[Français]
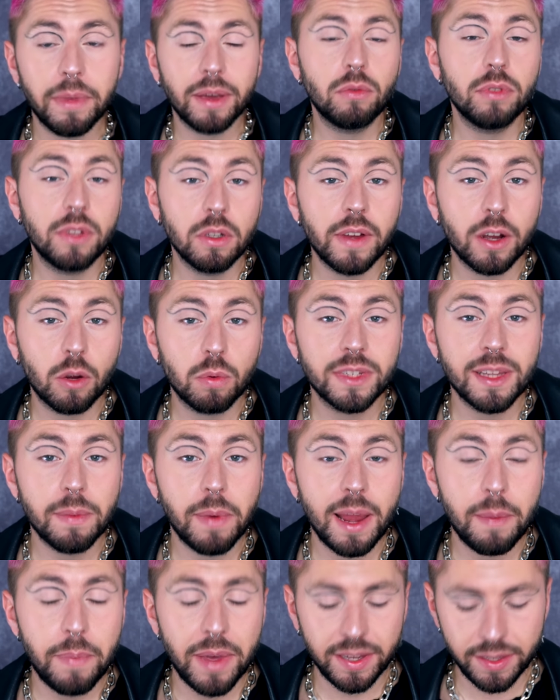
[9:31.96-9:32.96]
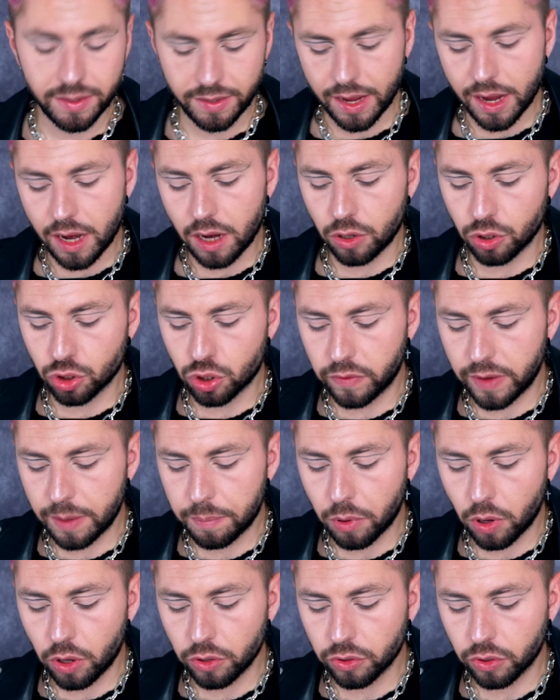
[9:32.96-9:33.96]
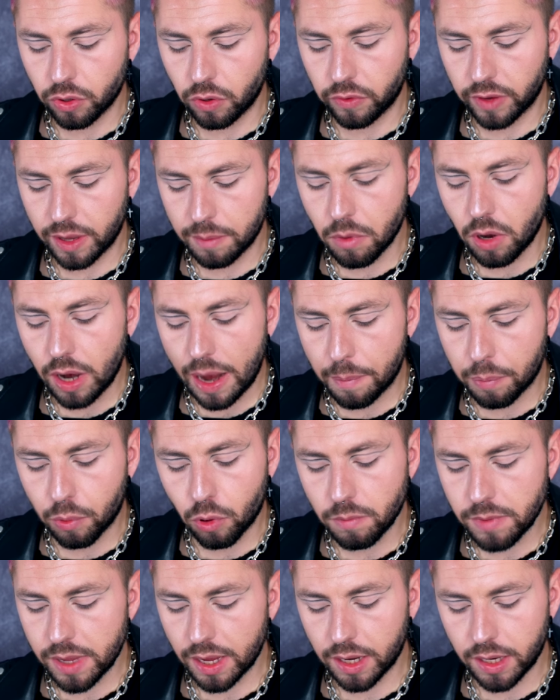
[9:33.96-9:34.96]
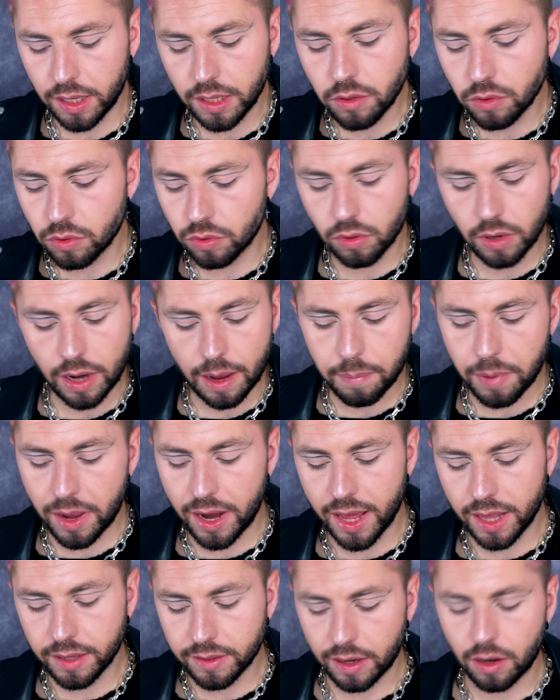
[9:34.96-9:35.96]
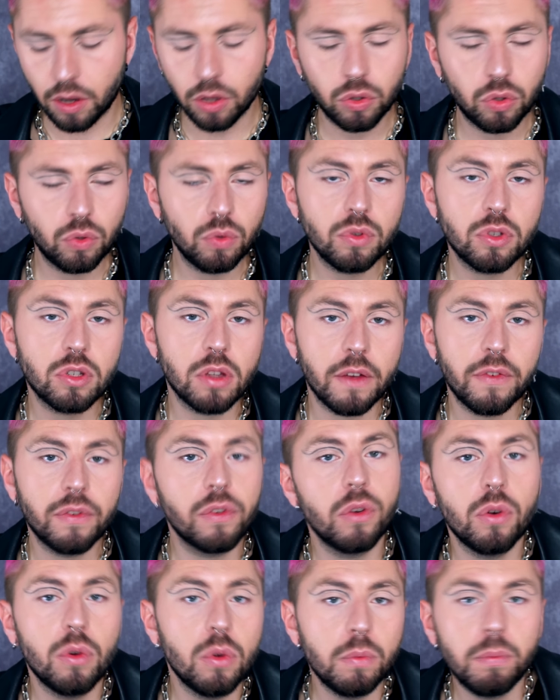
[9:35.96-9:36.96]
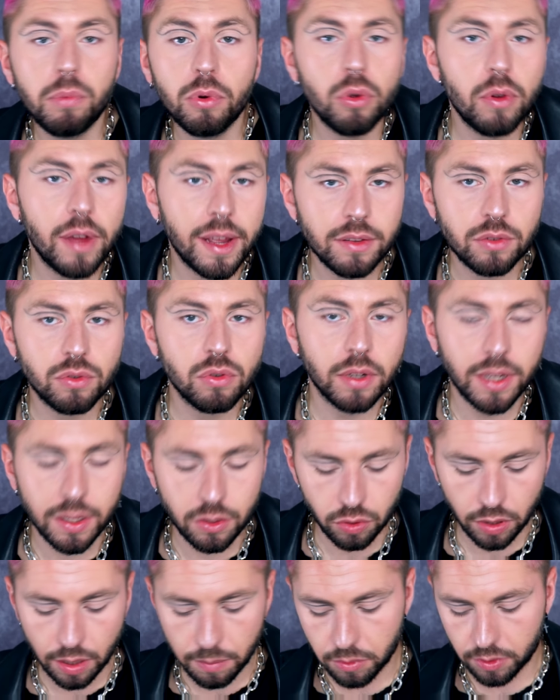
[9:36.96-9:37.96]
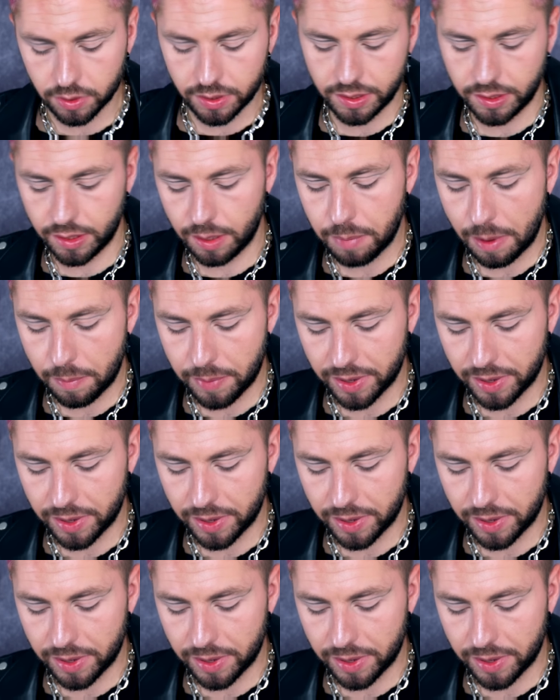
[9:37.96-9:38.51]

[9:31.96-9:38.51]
Mais écoutez, on va commencer par les pastels. Je vais prendre vraiment la première ligne de la palette, alors tout sauf le bleu azur, naturellement, qui n'est pas